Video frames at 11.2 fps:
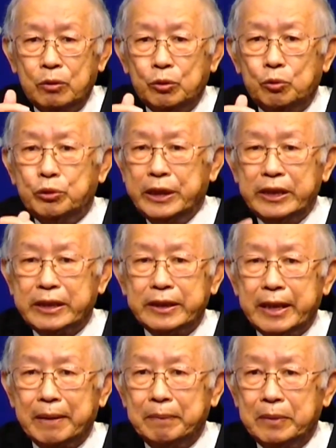夫妻之
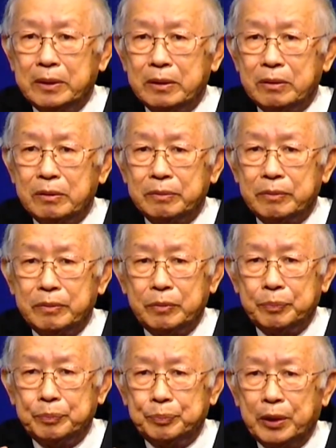间
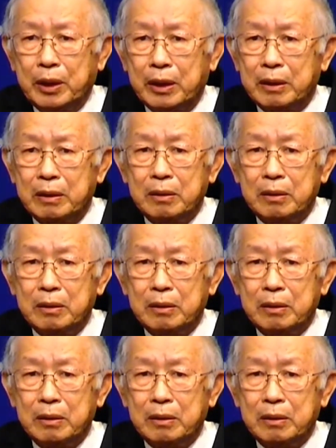不和，